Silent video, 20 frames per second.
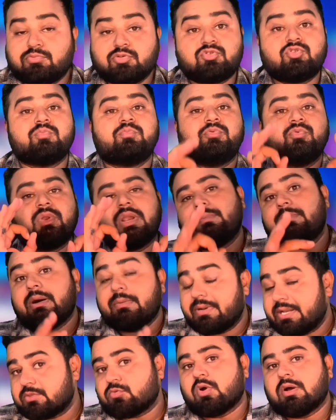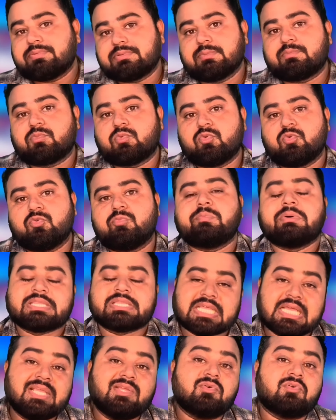अब दोस्तों पूरा मामला तो आप सबको
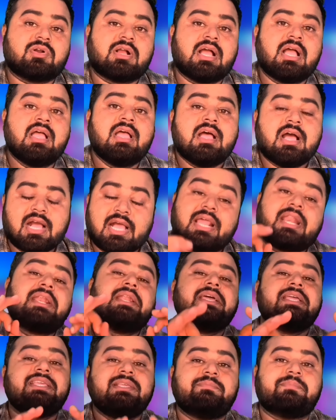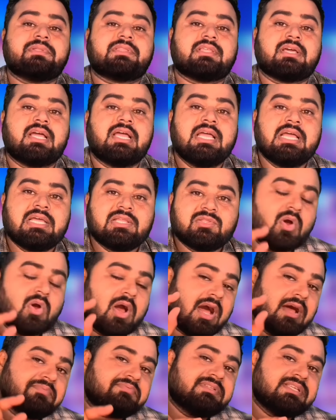पता ही होगा अगर नहीं पता तो
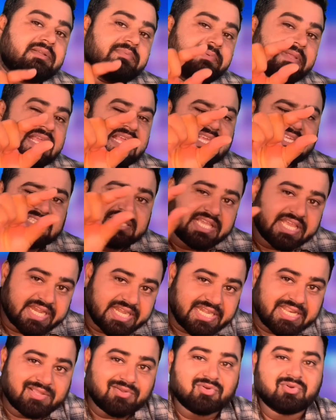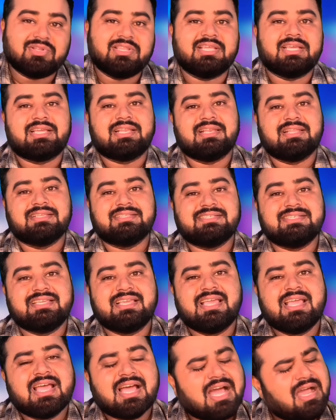आप सिर्फ इस हेडिंग को देख
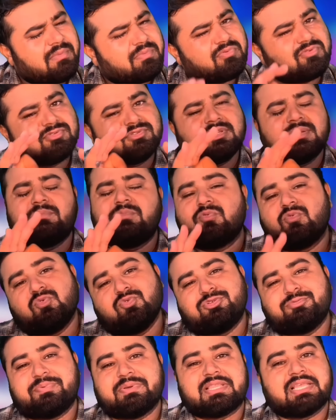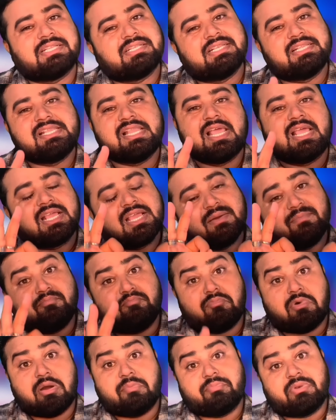लीजिए आपको सब कुछ पता चल जाएगा
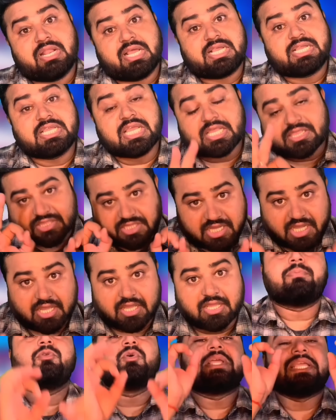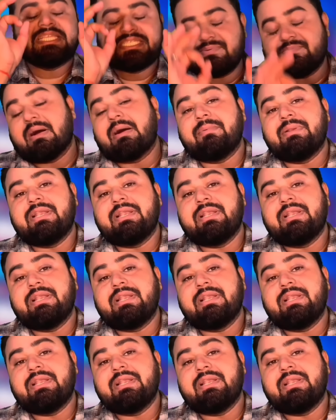मामला क्या था आप लोग इस